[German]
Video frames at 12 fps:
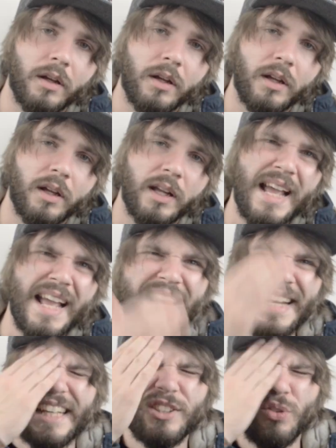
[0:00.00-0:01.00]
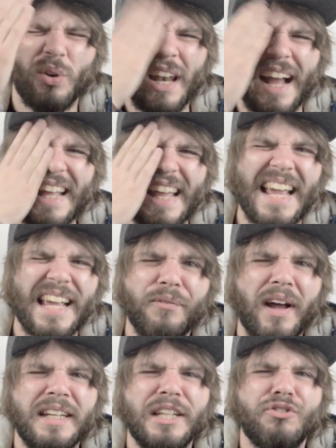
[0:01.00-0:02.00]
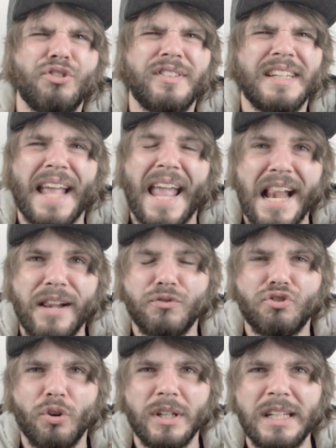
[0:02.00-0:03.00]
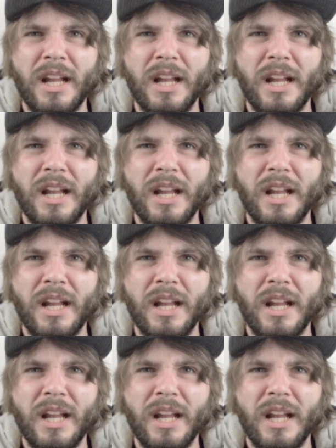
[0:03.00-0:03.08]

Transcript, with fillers: oder? Nicht so lange. Ich warte hier schon seit elf Stunden